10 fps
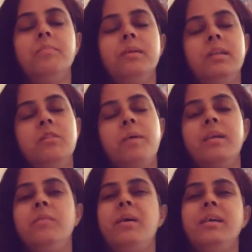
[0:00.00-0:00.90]
প্লিজ
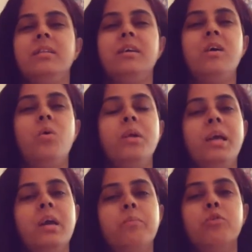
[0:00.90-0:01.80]
বাড়ির বাইরে যাতে
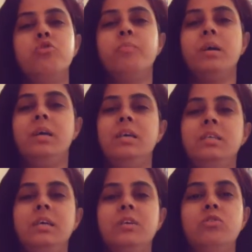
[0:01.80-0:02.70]
অনেক পশু পাখি
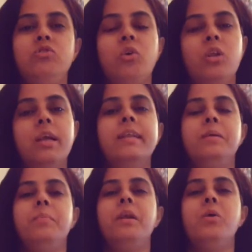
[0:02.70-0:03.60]
এসে একটু জল
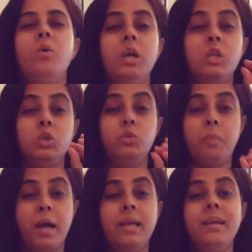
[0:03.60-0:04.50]
খেতে পারে অনেক
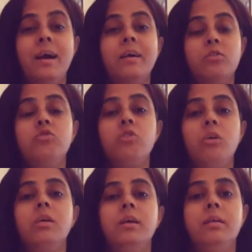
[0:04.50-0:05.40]
পাখিরা একটু
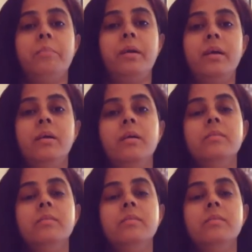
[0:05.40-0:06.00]
জল খেতে পারে